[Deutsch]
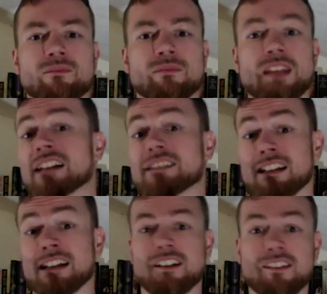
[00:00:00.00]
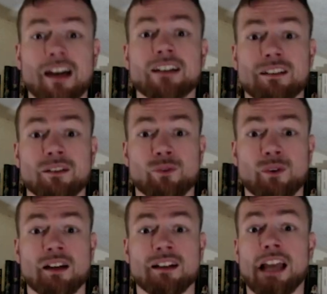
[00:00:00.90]
Er hatte ein anderes Taktgefühl.
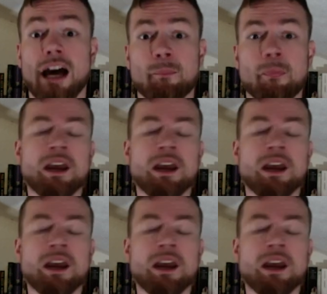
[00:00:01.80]
Klar,